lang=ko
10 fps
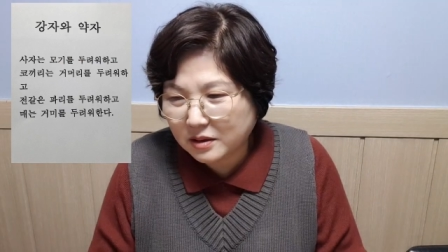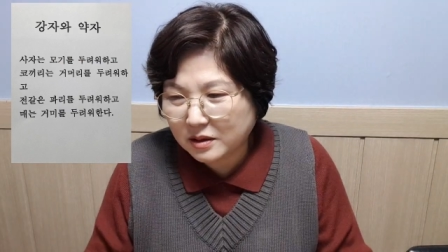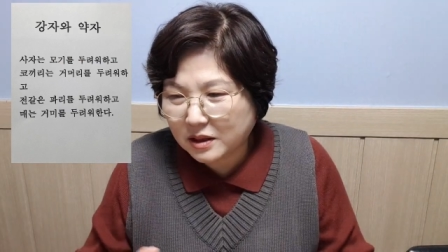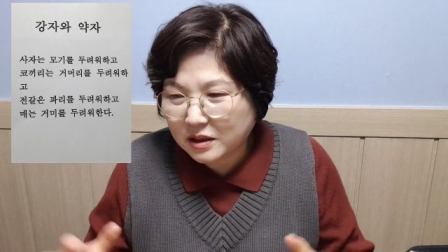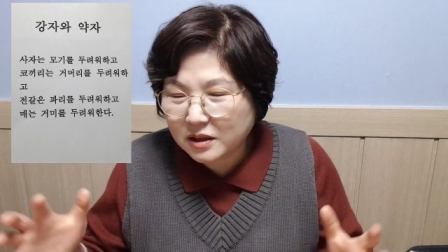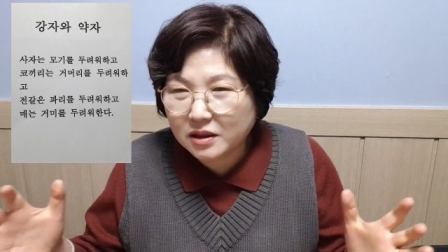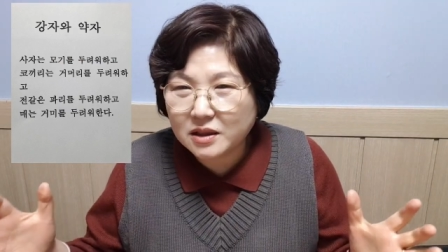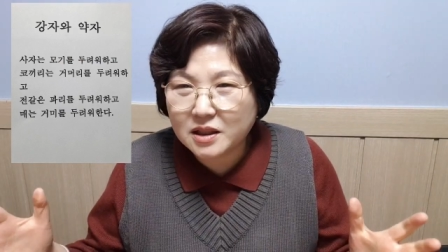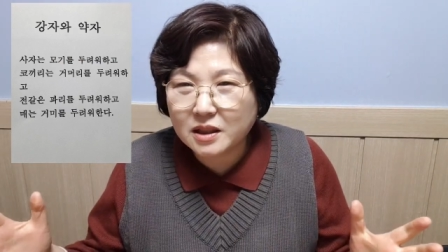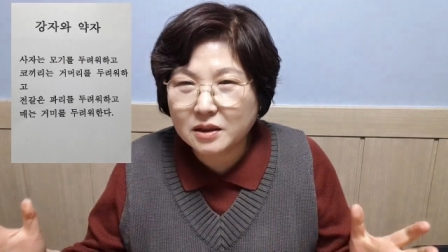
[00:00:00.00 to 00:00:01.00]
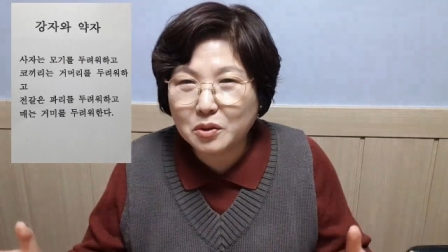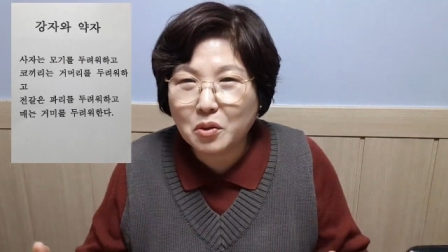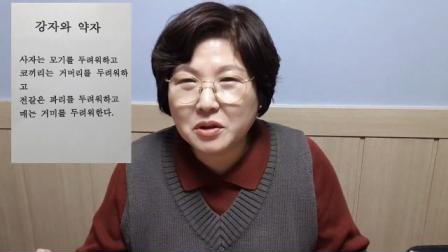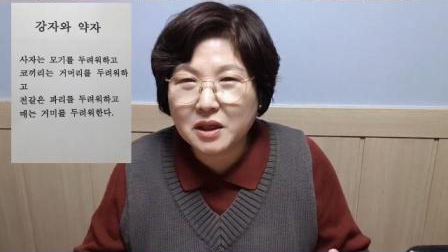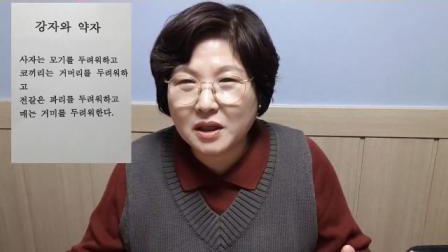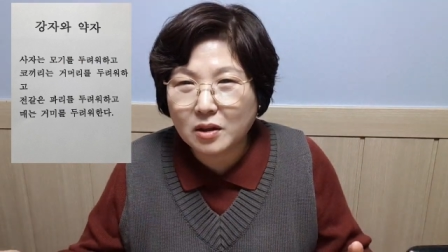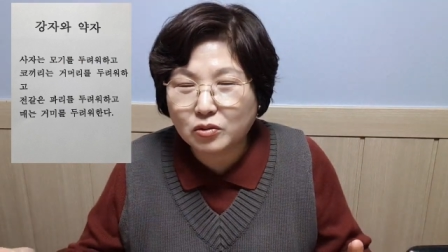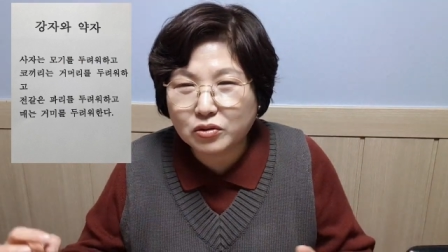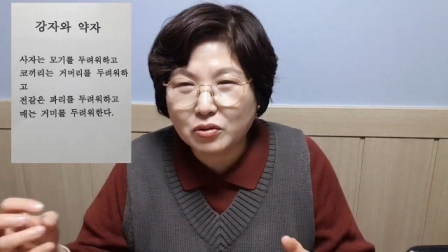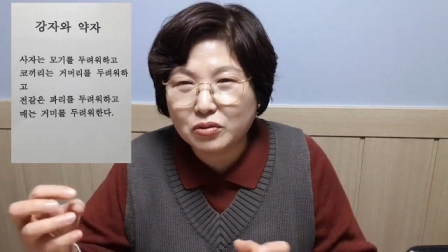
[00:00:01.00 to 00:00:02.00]
그, 그 등치 큰
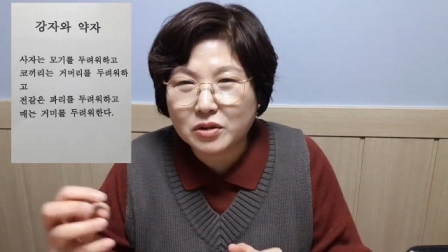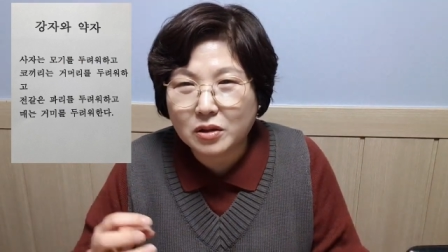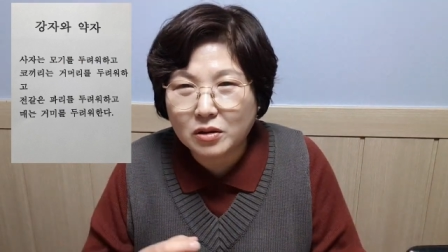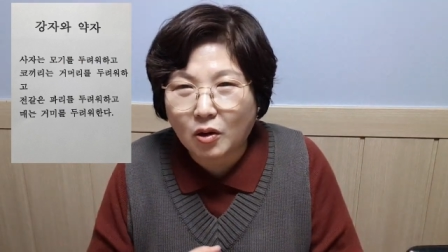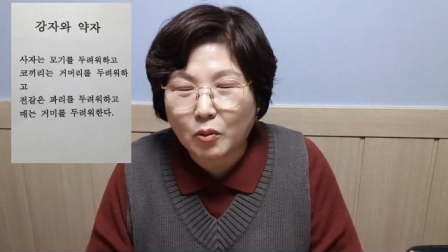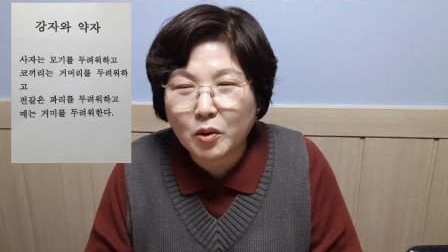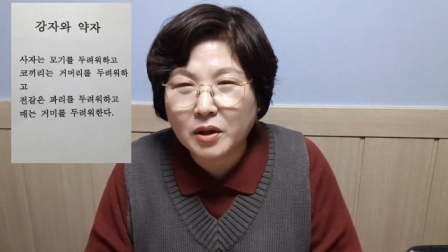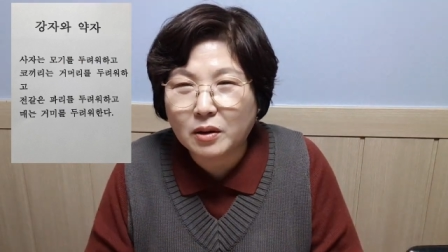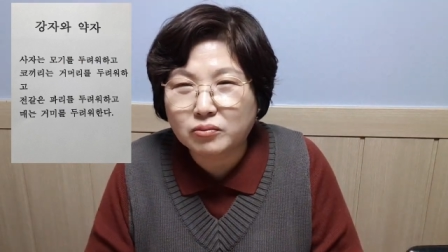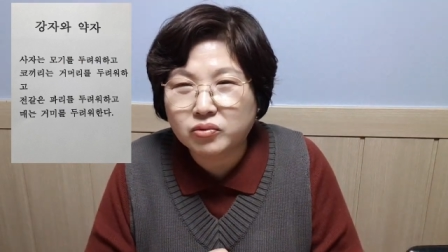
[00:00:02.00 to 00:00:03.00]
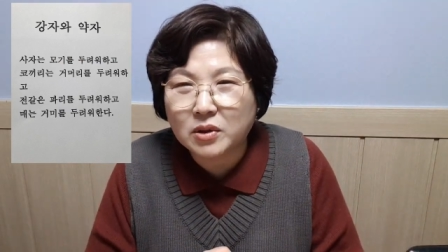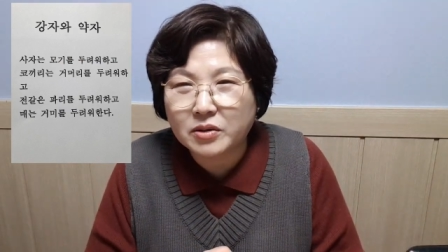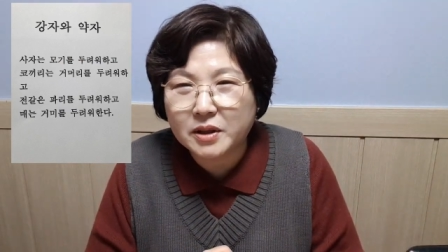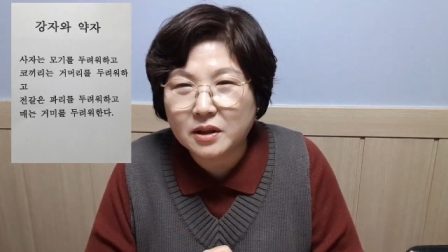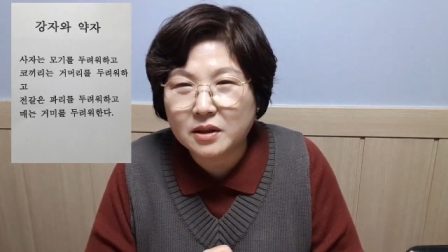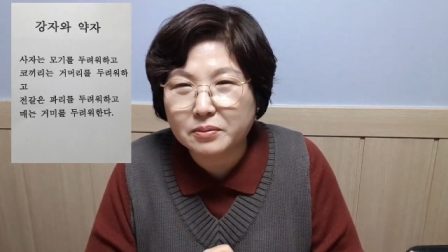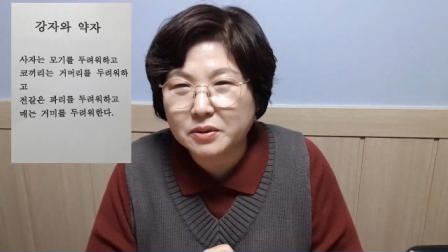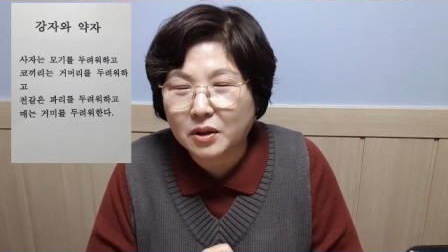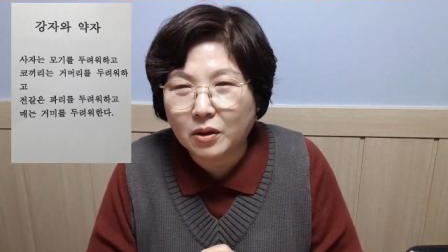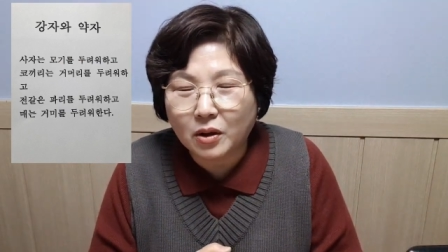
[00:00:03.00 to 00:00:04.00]
코끼리의 구석구석을 거머리가 문다고
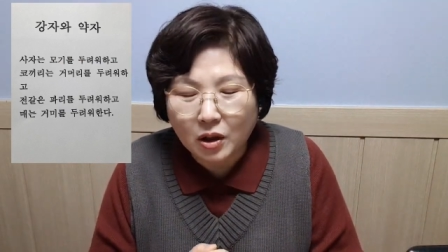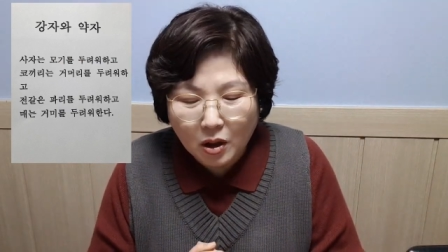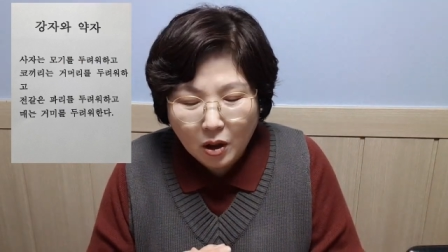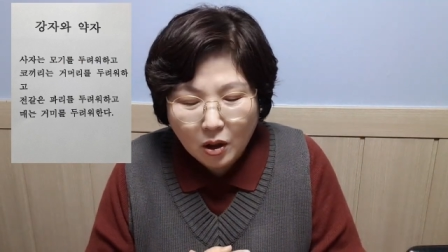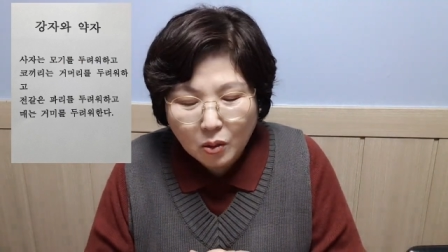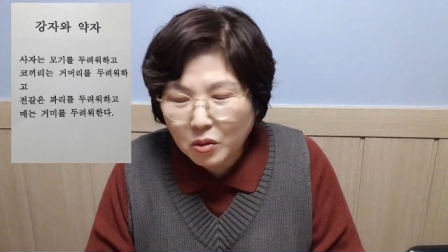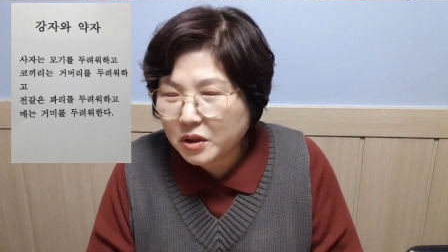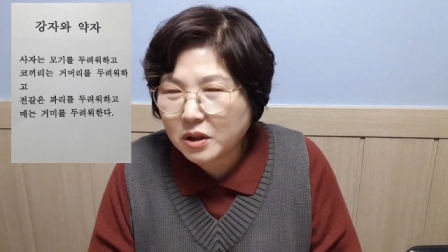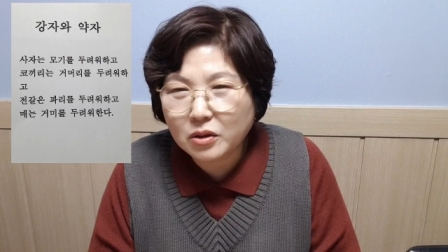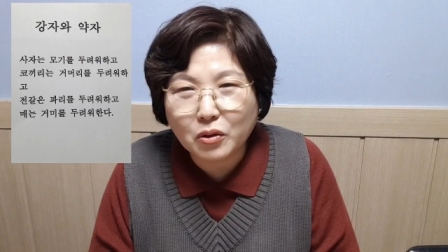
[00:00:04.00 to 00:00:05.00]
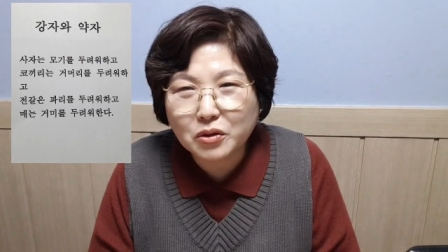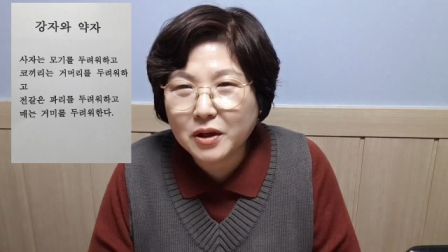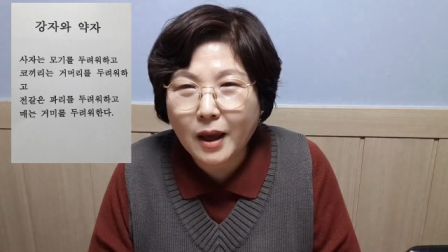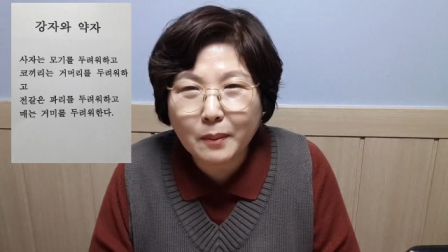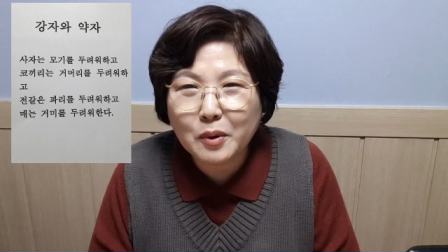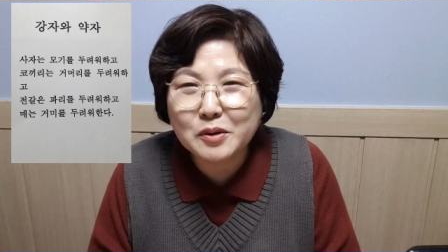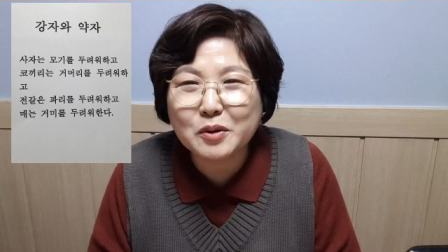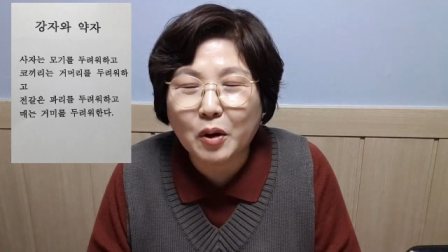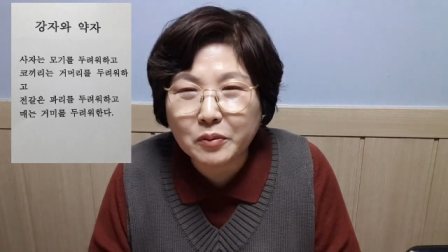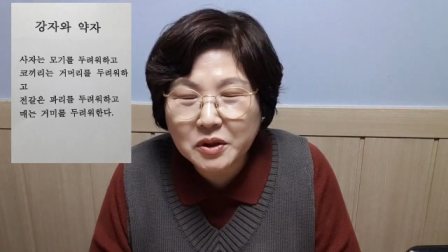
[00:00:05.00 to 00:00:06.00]
생각해 보세요. 코끼리는 어떻게
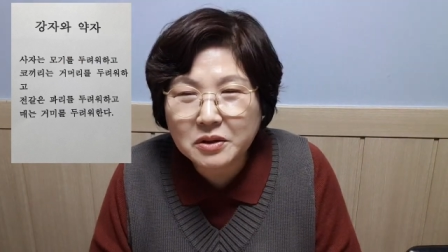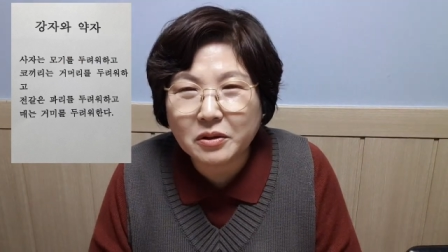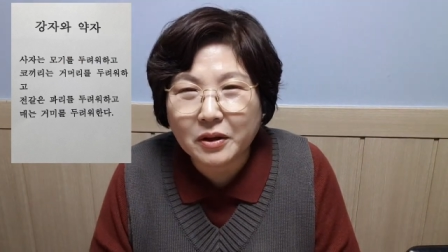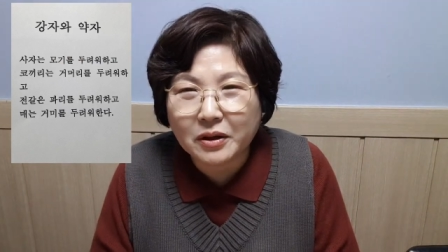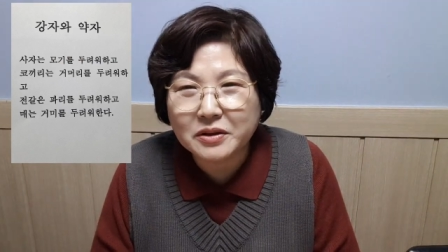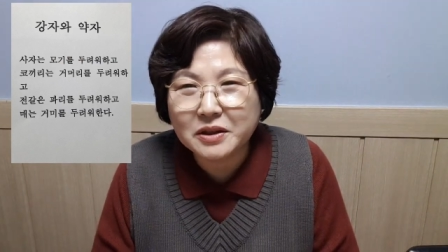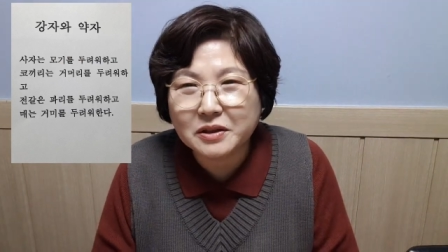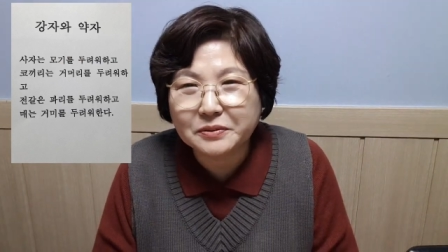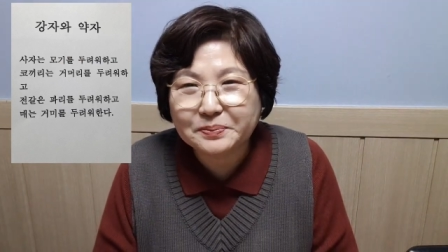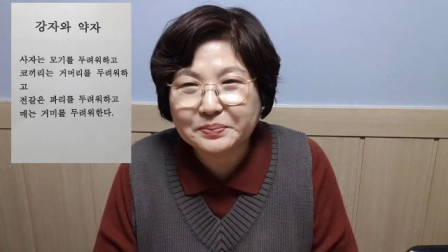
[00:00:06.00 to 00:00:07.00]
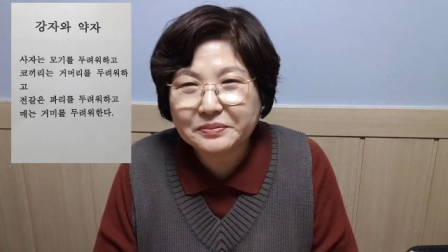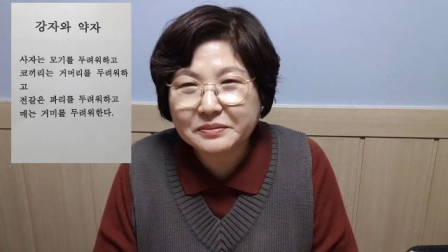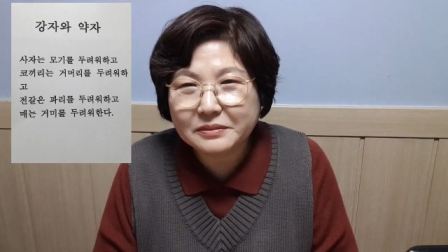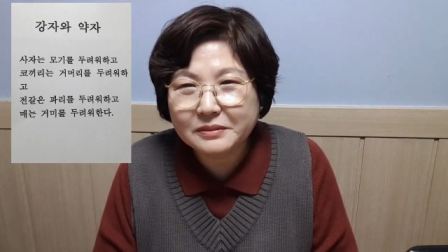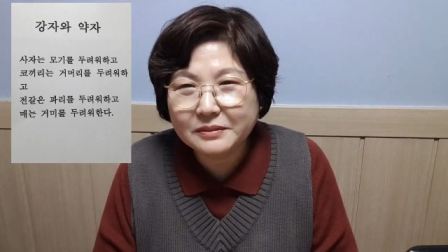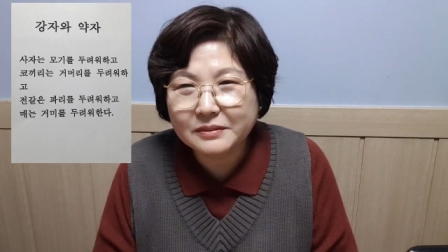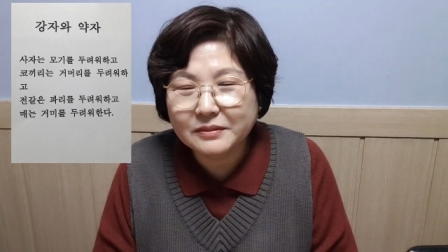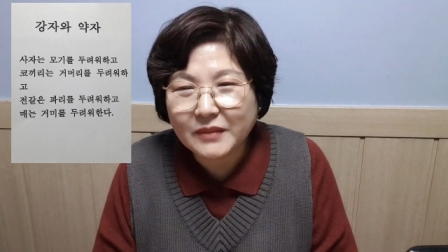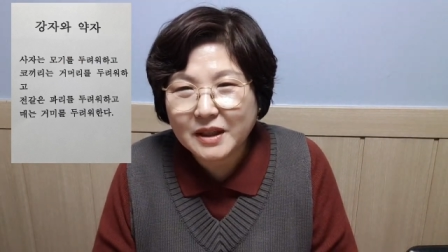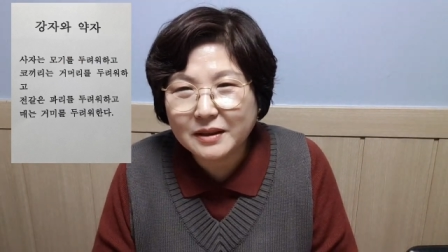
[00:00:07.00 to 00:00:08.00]
해볼 수가 없는 거예요, 실은.
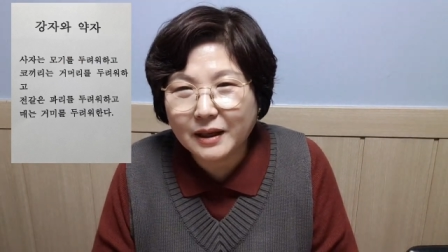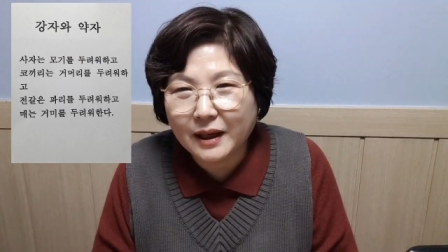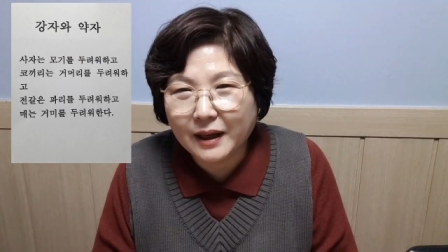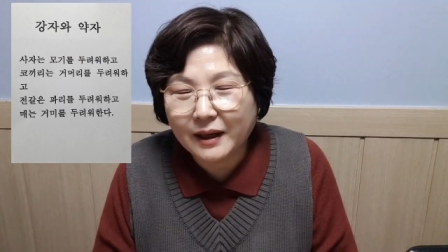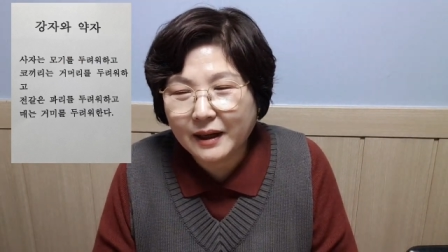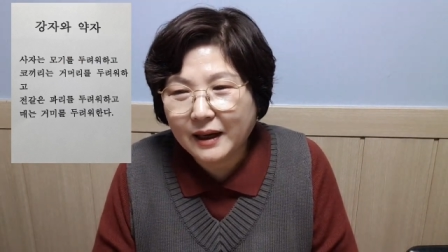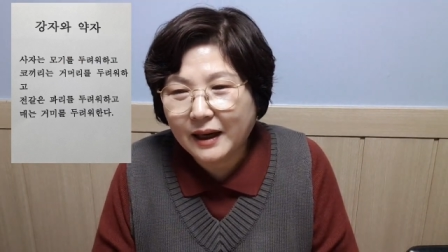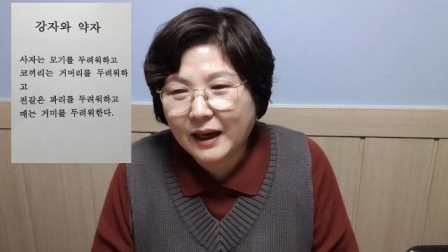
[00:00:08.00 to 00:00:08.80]
네.